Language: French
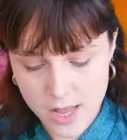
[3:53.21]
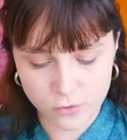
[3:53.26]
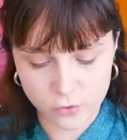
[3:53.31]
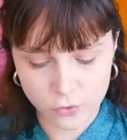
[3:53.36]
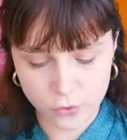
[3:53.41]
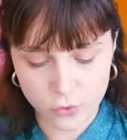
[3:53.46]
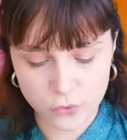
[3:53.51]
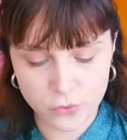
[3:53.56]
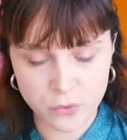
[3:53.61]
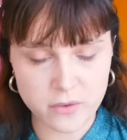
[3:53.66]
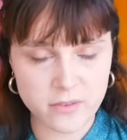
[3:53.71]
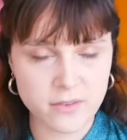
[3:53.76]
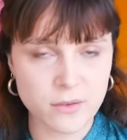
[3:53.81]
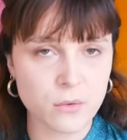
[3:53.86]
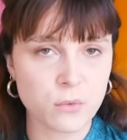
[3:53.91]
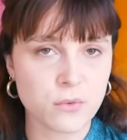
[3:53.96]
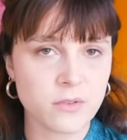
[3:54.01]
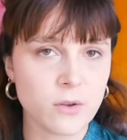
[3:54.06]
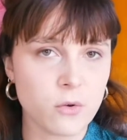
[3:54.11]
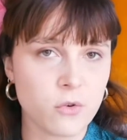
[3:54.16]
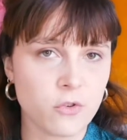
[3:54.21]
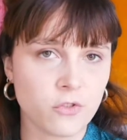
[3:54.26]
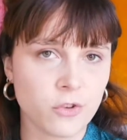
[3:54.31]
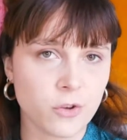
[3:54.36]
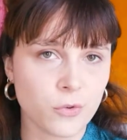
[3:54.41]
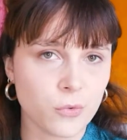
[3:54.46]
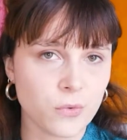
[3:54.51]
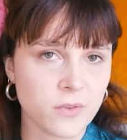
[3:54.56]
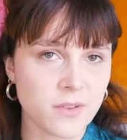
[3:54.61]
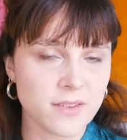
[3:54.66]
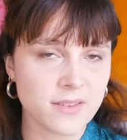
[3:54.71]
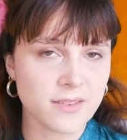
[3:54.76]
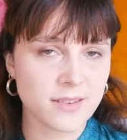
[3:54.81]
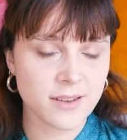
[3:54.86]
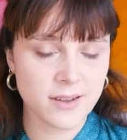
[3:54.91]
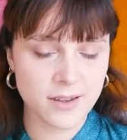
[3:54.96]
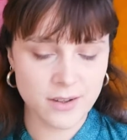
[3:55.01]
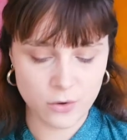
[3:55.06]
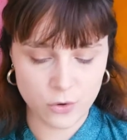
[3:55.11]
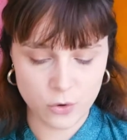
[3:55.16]
Je trouve que c'est aussi le genre de
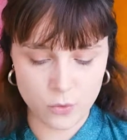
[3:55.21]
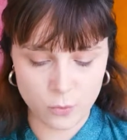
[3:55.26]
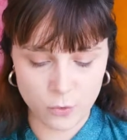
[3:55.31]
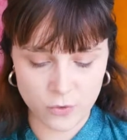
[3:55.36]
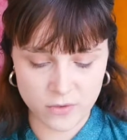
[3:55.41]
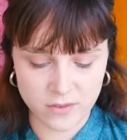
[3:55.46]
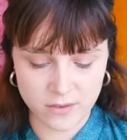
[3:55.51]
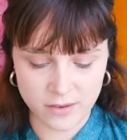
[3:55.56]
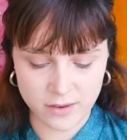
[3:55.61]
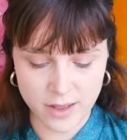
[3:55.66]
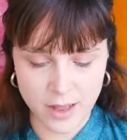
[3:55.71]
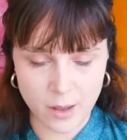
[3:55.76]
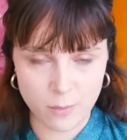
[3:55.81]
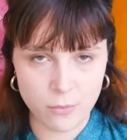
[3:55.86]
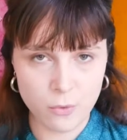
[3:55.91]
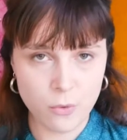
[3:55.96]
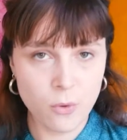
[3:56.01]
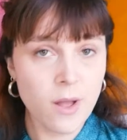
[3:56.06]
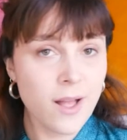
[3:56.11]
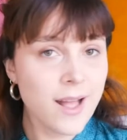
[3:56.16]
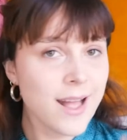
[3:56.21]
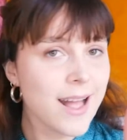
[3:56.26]
dessin, comment dire, un peu